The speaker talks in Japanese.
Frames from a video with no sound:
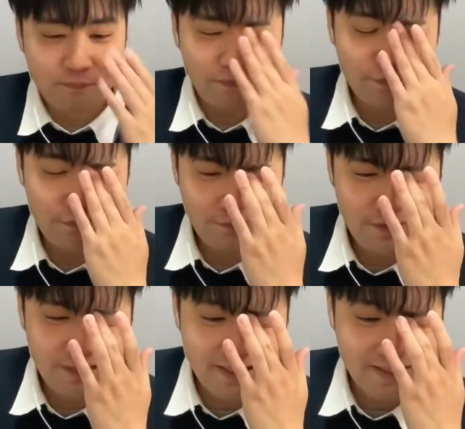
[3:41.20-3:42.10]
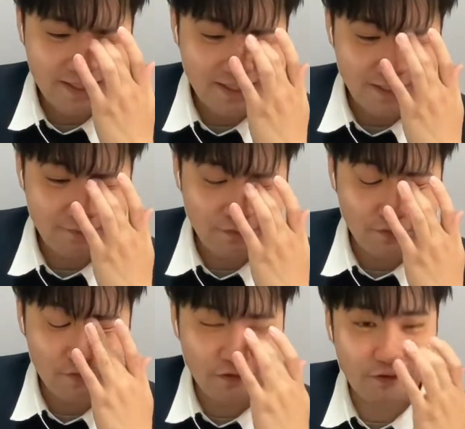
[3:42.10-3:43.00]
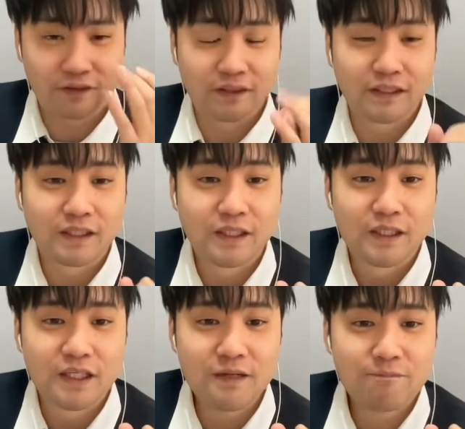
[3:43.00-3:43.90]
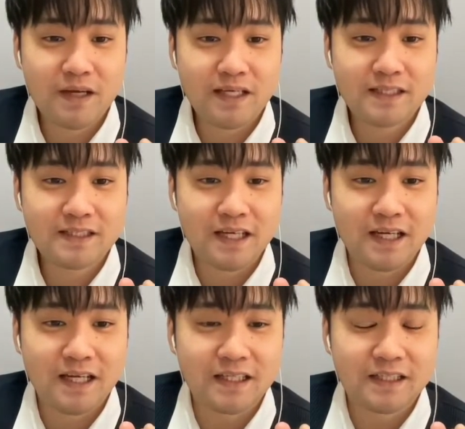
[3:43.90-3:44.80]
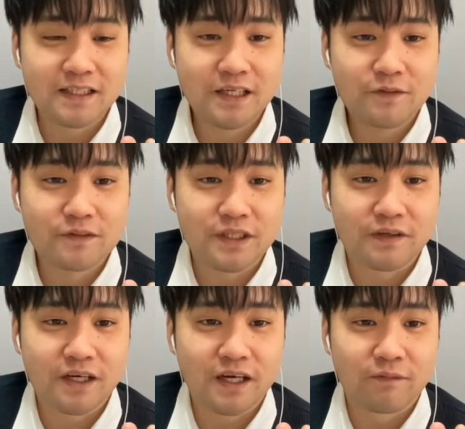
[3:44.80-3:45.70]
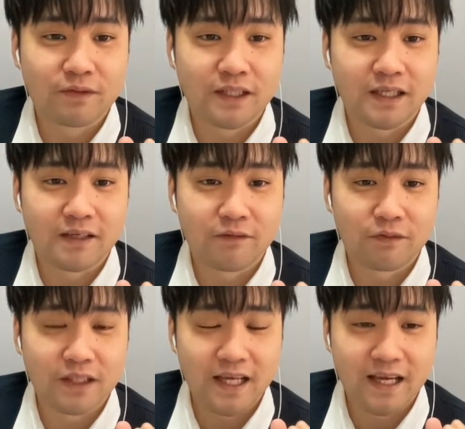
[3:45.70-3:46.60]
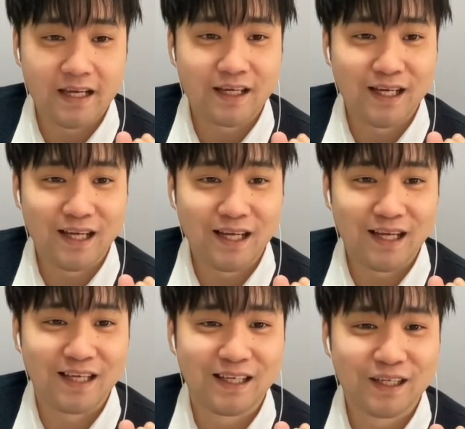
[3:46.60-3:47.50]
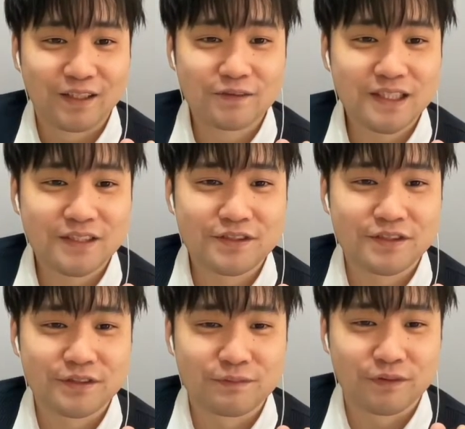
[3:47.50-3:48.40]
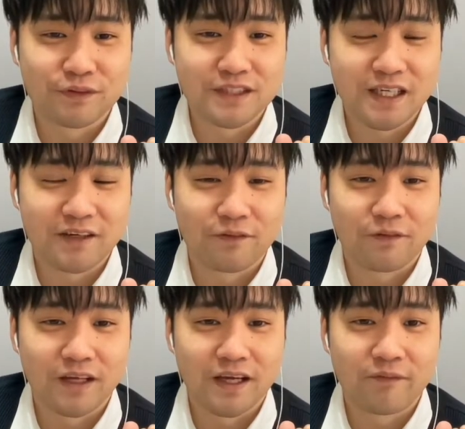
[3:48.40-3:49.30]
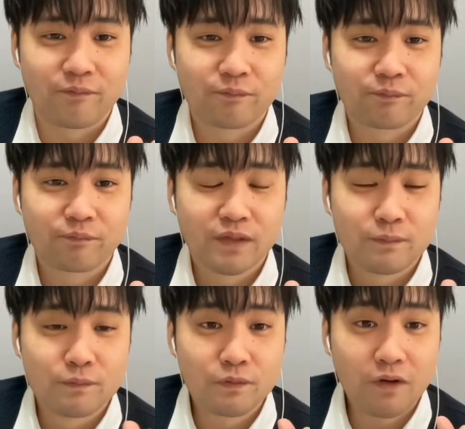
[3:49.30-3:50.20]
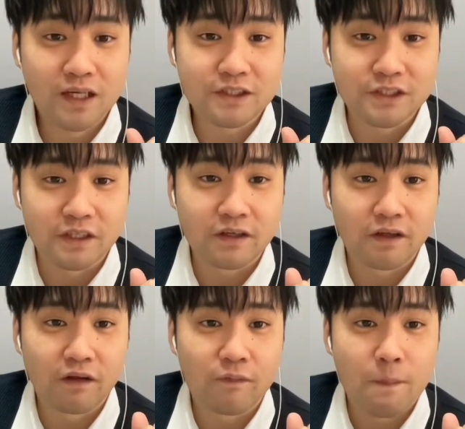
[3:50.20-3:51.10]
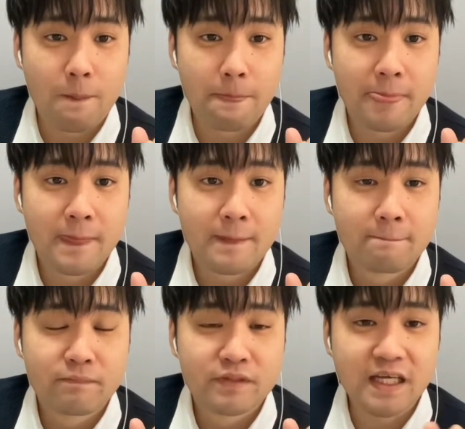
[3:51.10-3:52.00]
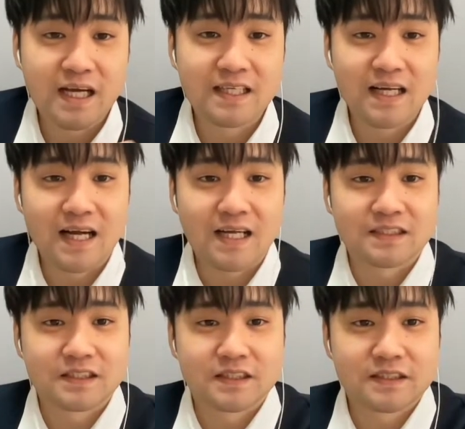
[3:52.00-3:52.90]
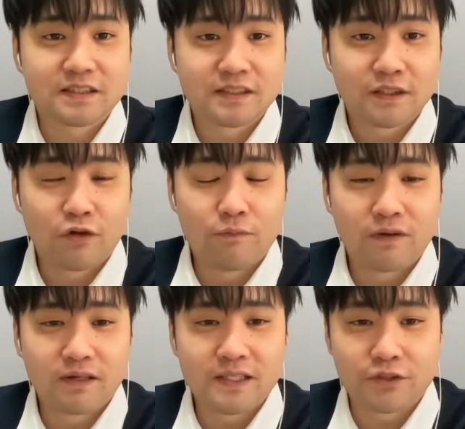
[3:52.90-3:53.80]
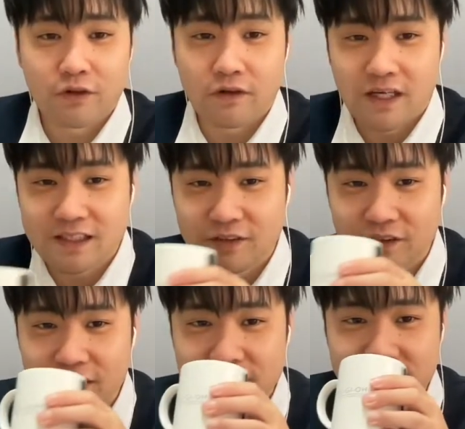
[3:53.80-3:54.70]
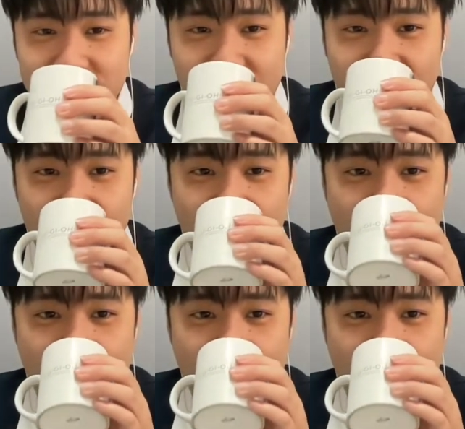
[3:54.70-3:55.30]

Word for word: もうルフィやったらね、もう、いっぱい消したらいけるんちゃうかな、思った、思って。はい。独占吸収、向こう来たね、ここで。無効貫通にゃんがーすコンボ現象。あ、それきついな。